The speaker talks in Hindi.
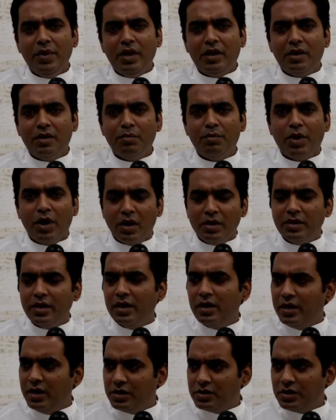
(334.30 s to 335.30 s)
एक बड़ा
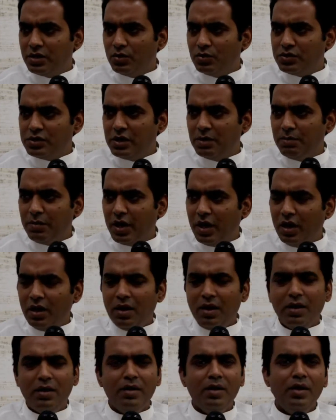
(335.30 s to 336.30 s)
डेलीगेशन उनसे मिला
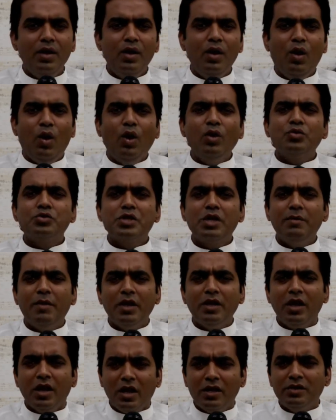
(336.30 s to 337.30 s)
और उसके
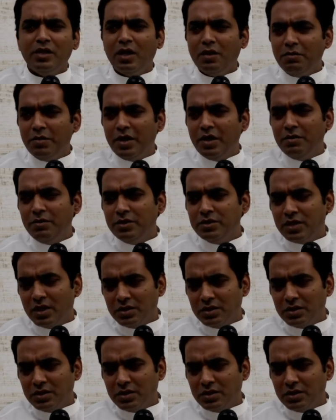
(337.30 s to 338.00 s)
बाद लगातार मेरी भी